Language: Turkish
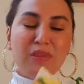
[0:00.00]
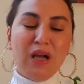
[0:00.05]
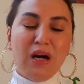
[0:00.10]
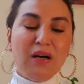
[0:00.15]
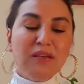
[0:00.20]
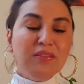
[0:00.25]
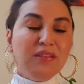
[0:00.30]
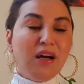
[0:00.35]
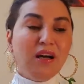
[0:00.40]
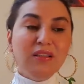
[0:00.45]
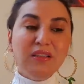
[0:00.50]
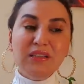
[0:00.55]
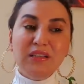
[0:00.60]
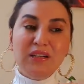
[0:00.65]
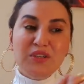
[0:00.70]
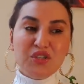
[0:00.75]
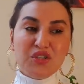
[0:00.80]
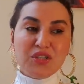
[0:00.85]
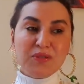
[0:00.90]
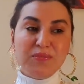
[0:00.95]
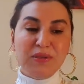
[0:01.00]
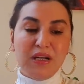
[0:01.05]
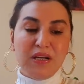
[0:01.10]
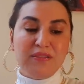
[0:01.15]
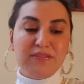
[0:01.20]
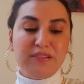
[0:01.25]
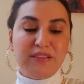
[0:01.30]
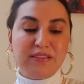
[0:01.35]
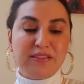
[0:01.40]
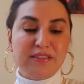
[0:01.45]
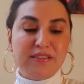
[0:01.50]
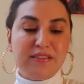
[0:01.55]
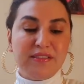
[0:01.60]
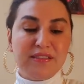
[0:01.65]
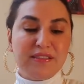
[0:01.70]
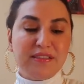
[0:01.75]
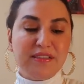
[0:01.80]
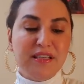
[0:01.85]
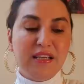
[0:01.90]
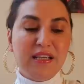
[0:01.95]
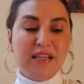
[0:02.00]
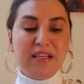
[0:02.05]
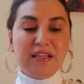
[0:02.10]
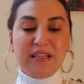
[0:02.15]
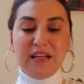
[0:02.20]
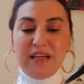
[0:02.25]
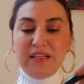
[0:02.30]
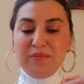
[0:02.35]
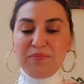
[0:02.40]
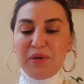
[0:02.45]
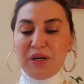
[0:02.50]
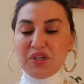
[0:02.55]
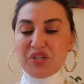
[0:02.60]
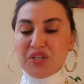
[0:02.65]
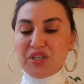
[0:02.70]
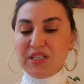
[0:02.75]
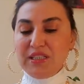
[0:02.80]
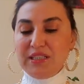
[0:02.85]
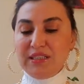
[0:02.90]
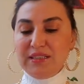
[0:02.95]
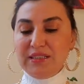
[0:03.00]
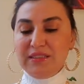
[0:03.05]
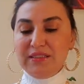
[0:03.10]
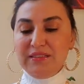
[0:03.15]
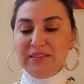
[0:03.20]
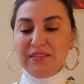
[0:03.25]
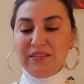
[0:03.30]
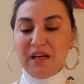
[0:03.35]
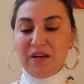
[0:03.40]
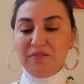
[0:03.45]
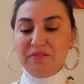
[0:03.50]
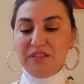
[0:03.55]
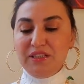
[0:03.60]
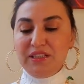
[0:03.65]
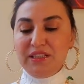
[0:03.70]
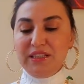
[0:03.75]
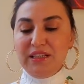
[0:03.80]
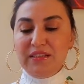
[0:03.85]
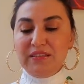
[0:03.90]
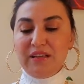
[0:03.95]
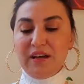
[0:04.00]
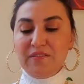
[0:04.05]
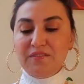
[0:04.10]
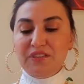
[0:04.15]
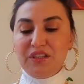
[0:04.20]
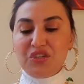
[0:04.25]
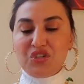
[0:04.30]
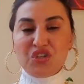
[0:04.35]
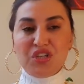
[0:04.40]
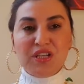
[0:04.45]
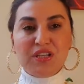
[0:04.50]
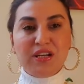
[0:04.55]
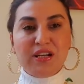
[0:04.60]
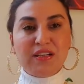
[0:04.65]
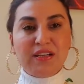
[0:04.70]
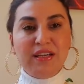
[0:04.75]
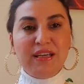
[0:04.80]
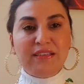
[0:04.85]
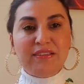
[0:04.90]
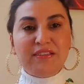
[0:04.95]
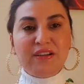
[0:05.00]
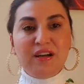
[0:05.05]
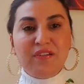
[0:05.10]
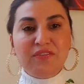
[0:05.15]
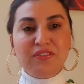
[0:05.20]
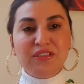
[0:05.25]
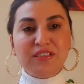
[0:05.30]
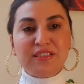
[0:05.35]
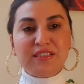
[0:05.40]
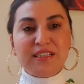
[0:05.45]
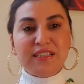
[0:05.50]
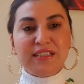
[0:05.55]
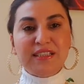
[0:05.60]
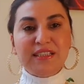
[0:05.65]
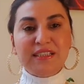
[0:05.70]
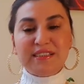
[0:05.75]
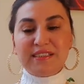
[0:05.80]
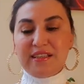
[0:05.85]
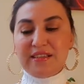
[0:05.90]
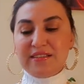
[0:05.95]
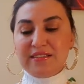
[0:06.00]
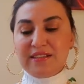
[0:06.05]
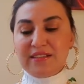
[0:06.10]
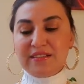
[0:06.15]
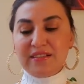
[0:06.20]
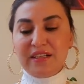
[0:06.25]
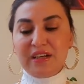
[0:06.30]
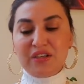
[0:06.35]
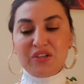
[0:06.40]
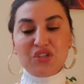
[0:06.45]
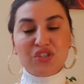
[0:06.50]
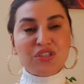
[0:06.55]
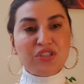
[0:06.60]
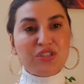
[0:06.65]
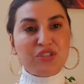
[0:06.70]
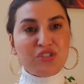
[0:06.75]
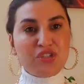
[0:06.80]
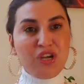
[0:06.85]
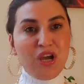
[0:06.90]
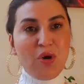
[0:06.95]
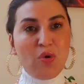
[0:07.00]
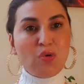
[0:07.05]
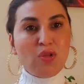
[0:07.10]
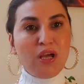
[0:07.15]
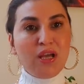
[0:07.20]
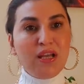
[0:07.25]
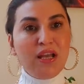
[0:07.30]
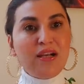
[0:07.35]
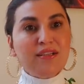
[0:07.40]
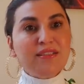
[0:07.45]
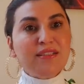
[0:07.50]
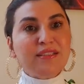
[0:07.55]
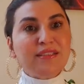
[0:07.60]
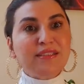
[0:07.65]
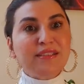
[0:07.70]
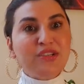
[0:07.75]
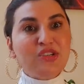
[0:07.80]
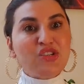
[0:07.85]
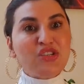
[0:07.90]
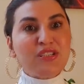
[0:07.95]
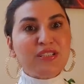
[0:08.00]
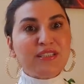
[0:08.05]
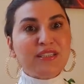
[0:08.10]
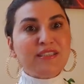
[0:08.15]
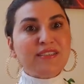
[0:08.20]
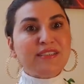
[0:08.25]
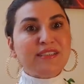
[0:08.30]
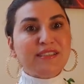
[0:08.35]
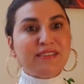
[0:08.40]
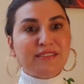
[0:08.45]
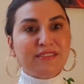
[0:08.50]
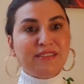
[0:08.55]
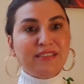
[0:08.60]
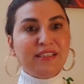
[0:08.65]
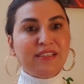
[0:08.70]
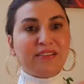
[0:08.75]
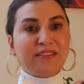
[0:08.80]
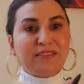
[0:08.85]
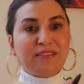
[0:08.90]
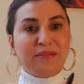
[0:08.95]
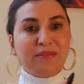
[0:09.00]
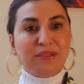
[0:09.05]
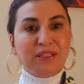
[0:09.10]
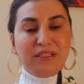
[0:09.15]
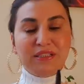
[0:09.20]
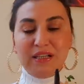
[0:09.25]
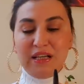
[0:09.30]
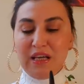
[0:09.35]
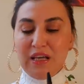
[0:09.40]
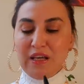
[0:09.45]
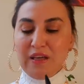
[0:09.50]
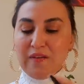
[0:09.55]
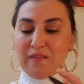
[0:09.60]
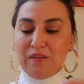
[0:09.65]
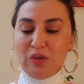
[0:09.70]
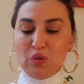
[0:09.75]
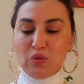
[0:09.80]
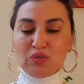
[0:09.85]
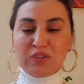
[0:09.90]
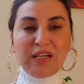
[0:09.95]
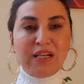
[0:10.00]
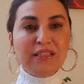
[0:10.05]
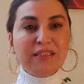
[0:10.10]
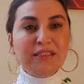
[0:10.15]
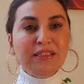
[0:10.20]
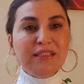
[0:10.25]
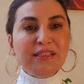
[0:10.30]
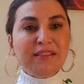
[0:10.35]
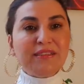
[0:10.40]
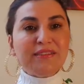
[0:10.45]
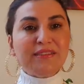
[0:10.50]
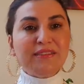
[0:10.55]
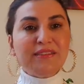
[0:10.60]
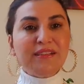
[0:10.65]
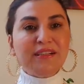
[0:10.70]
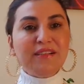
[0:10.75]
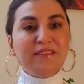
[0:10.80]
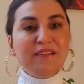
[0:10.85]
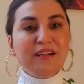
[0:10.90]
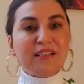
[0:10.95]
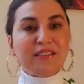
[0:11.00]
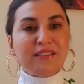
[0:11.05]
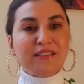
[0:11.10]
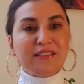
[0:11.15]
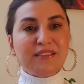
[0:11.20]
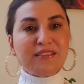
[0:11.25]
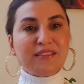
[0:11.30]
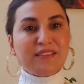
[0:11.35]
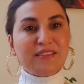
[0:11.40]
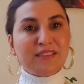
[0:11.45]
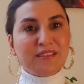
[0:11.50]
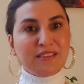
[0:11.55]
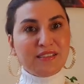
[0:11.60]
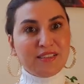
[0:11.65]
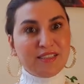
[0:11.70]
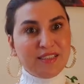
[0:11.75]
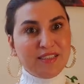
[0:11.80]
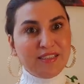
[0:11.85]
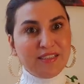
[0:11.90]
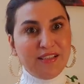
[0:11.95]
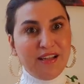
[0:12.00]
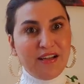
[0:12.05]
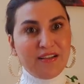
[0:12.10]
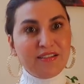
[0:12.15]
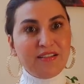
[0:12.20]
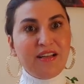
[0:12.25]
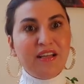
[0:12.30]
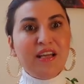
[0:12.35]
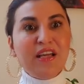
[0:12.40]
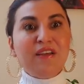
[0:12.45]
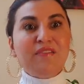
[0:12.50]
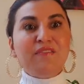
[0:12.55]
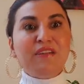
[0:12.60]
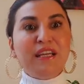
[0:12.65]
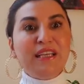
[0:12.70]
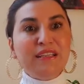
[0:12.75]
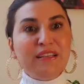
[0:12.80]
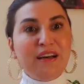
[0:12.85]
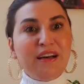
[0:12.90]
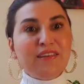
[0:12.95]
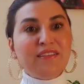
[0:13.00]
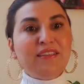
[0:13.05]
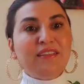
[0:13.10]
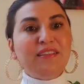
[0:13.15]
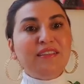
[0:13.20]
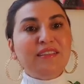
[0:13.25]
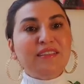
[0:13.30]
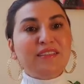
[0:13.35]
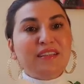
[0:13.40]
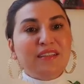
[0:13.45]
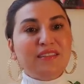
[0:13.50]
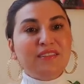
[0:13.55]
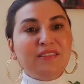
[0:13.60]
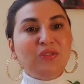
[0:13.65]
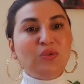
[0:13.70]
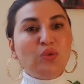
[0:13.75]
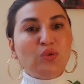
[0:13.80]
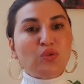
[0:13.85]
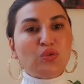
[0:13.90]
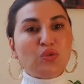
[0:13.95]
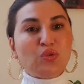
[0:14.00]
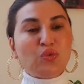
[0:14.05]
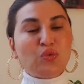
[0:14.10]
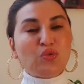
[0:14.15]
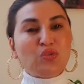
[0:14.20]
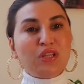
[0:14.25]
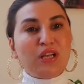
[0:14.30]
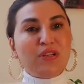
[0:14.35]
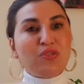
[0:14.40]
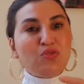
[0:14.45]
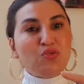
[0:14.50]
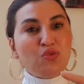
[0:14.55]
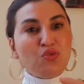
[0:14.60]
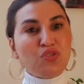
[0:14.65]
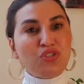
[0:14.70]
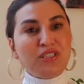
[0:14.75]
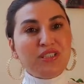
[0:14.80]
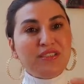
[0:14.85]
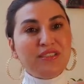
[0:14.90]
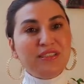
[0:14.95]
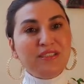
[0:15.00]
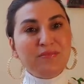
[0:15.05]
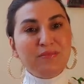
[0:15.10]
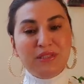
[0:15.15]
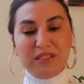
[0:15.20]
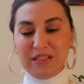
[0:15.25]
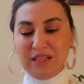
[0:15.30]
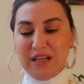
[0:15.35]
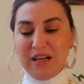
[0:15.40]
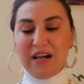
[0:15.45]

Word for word: hatalara açık bir haftasınız. Yani başkalarının laflarıyla laf taşıyarak etrafınızdaki insanların karıştıracağı olaylar sizin işinize sıkıntı yaratabilir. Ve özellikle kadınlara verdiğiniz sırlar ve inandığınız kadın dostunuzdan çok ciddi bir